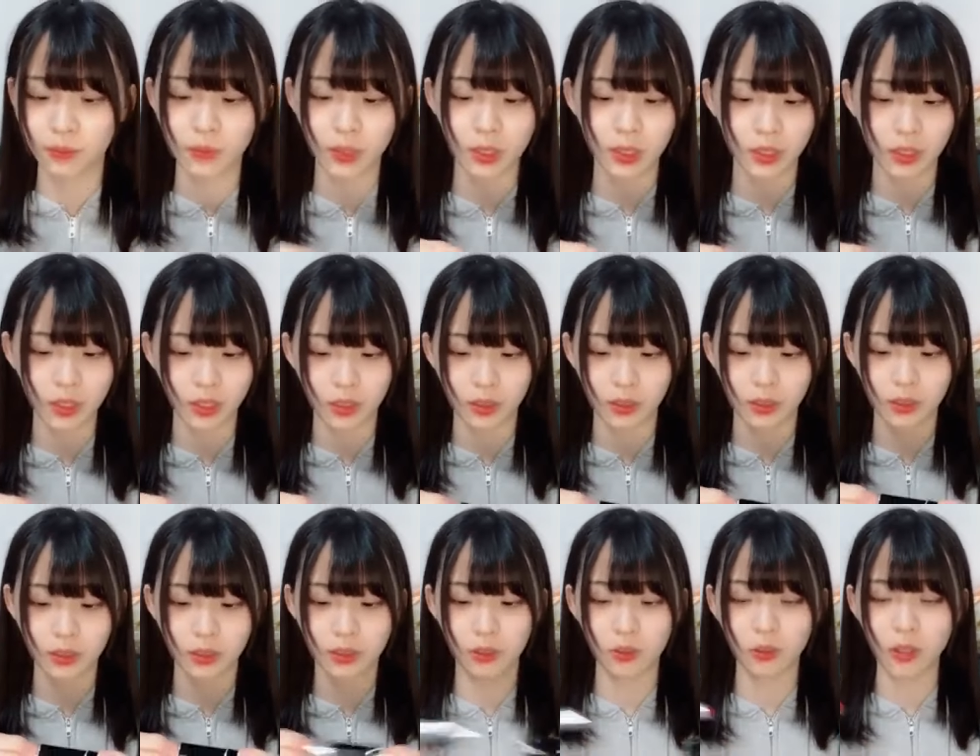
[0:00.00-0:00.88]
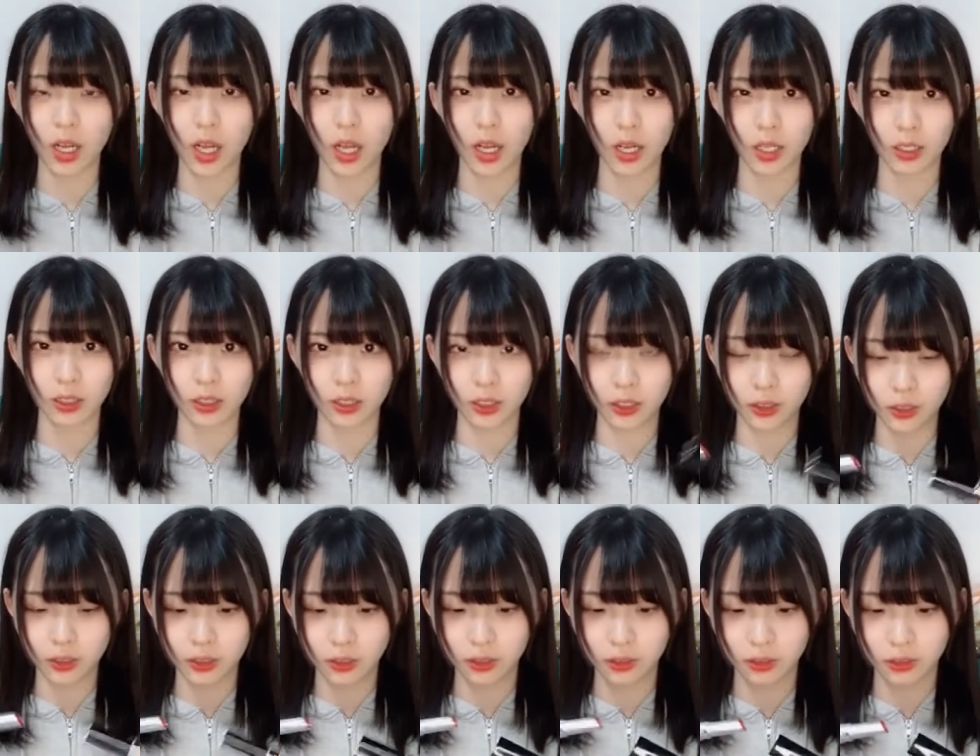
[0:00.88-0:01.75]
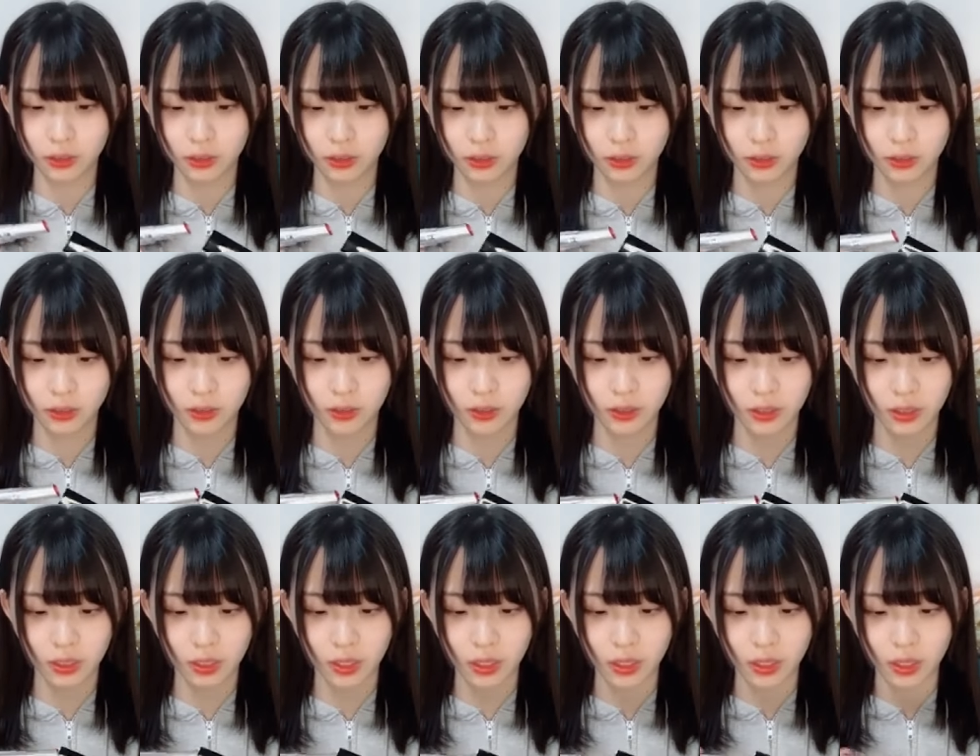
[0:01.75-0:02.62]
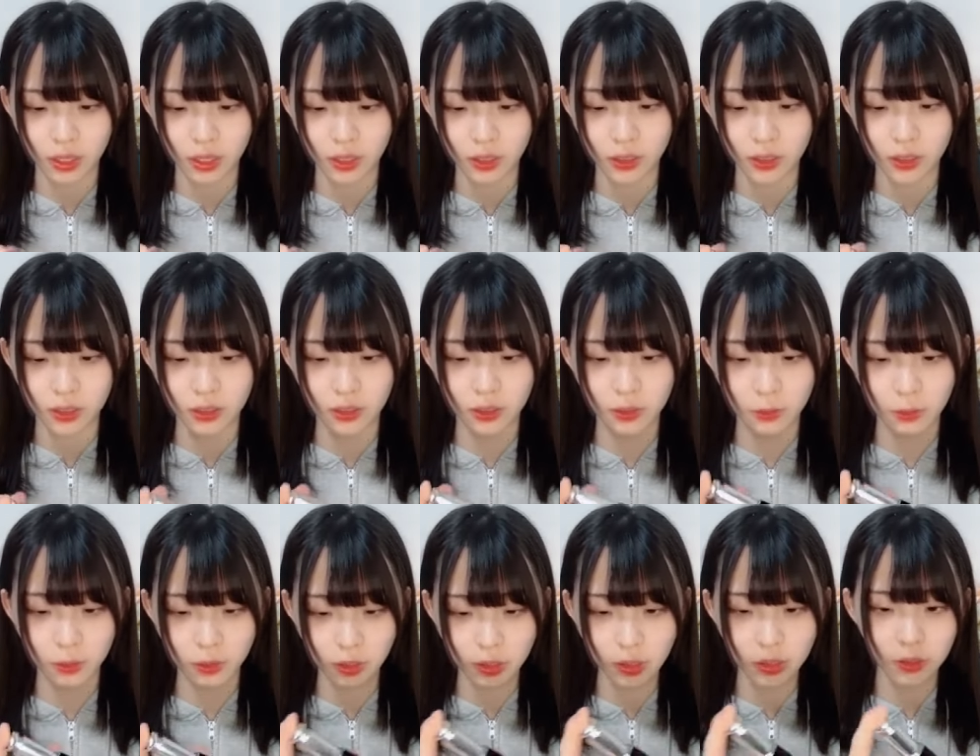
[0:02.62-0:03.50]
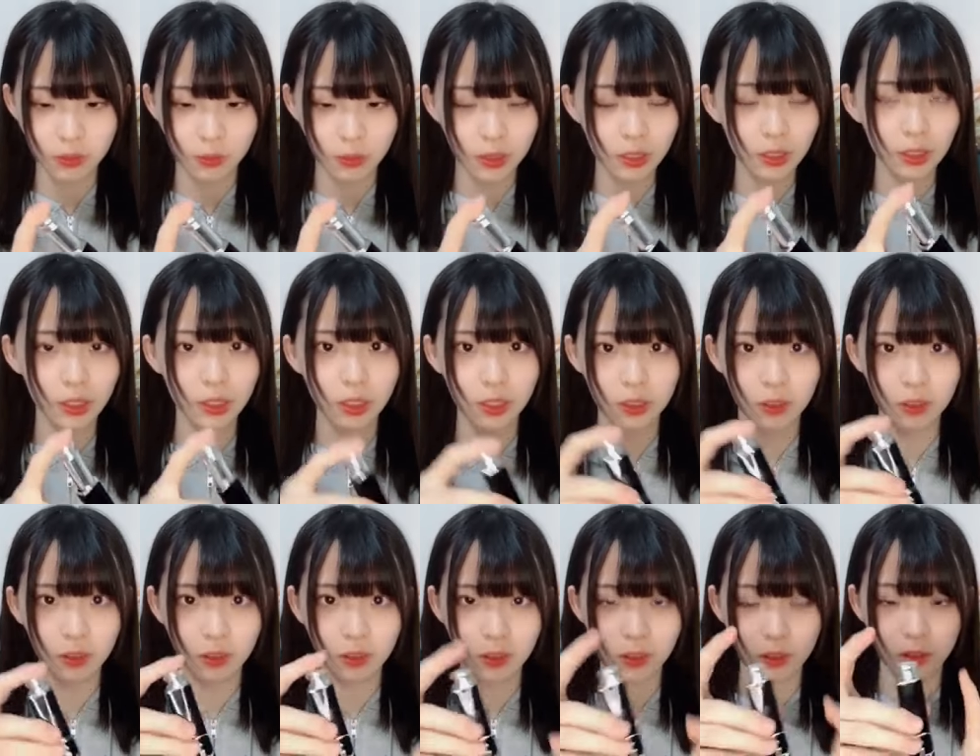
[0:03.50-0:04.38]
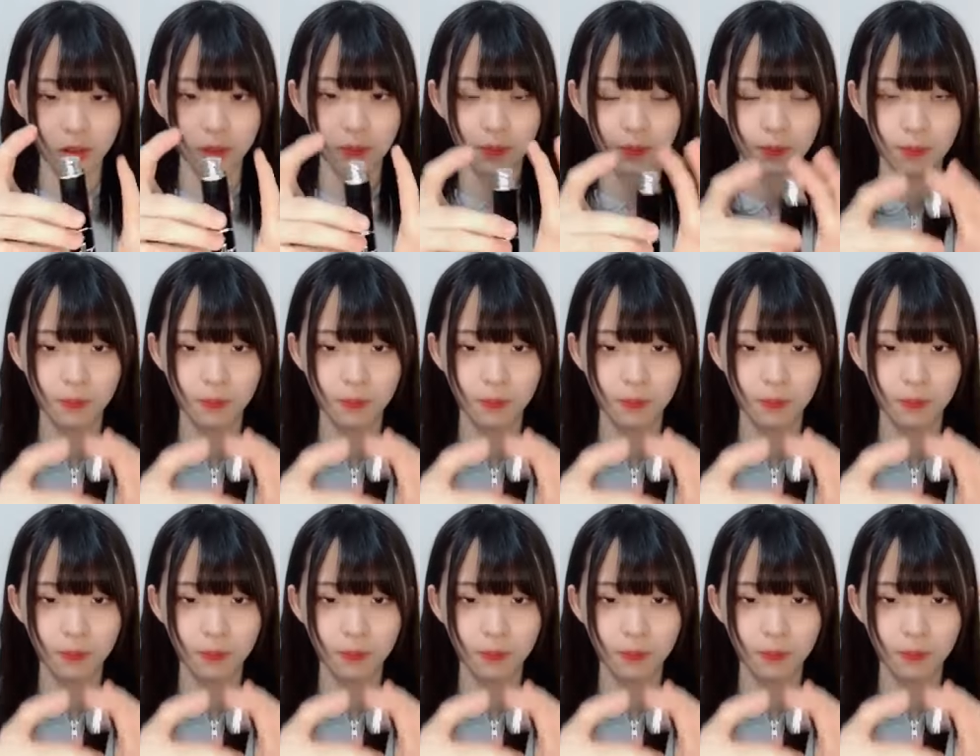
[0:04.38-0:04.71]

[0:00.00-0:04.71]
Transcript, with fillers: めっちゃあって感じこれ戻すのめっちゃ緊張する